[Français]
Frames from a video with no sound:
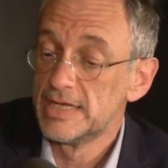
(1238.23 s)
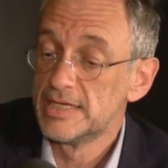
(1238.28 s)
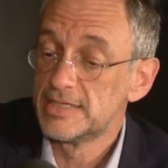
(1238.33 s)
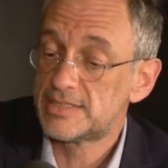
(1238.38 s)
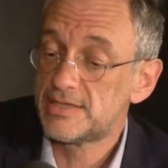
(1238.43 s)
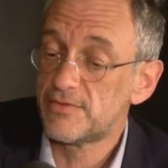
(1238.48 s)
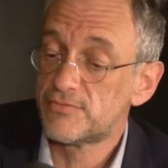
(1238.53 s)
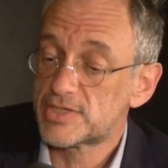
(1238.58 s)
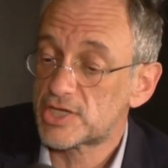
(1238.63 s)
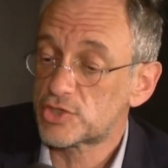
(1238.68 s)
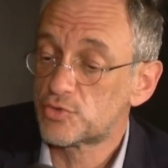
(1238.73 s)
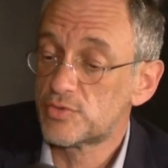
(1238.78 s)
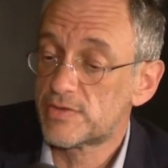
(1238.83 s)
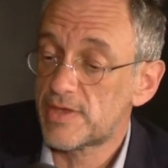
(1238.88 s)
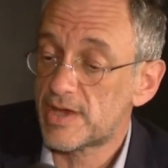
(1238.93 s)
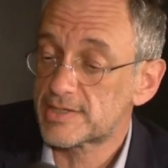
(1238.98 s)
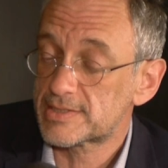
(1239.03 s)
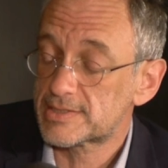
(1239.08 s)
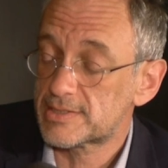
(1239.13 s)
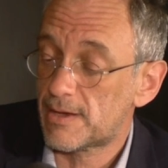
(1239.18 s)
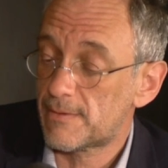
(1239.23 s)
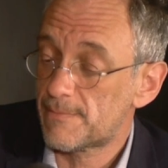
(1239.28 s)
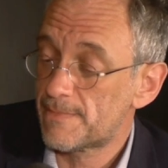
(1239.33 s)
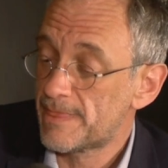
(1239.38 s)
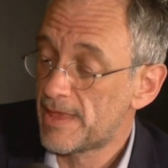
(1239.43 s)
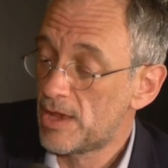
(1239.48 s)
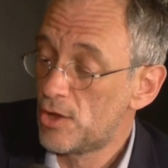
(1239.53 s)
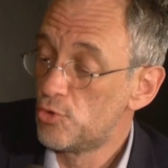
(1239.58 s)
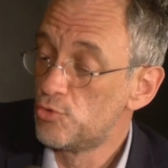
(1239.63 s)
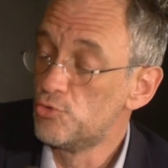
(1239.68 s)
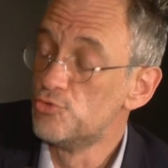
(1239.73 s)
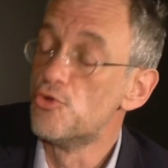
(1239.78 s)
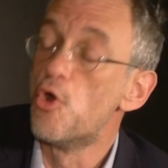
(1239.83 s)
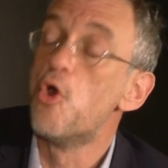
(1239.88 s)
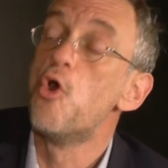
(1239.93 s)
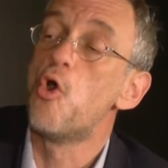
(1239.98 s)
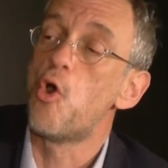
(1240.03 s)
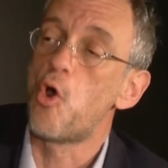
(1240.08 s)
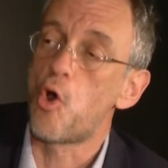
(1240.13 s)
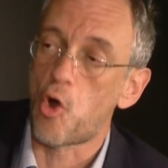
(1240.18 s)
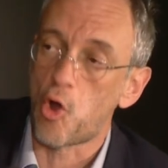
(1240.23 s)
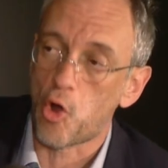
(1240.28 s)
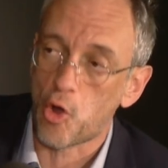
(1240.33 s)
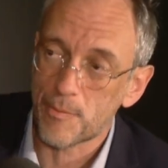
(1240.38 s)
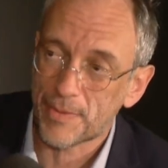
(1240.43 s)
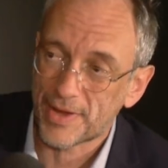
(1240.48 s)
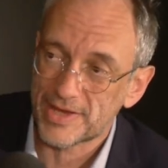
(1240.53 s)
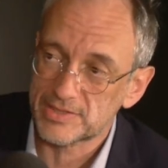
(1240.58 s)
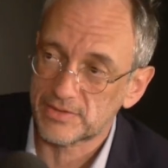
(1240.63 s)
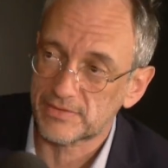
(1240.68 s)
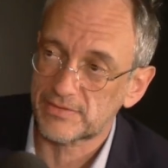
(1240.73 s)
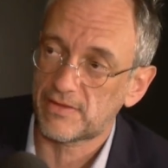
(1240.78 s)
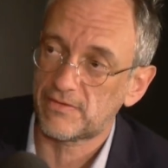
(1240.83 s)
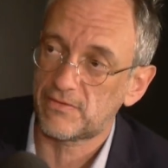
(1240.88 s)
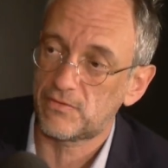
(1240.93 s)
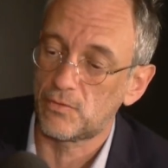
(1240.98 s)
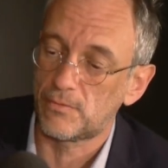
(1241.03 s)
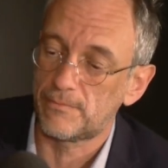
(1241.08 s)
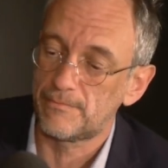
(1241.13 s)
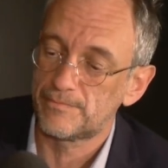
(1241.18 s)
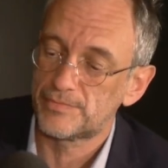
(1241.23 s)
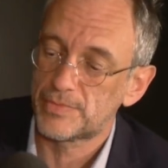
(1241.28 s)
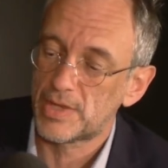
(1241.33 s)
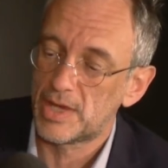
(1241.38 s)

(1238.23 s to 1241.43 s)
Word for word: Si vous ajoutez à ça une représentation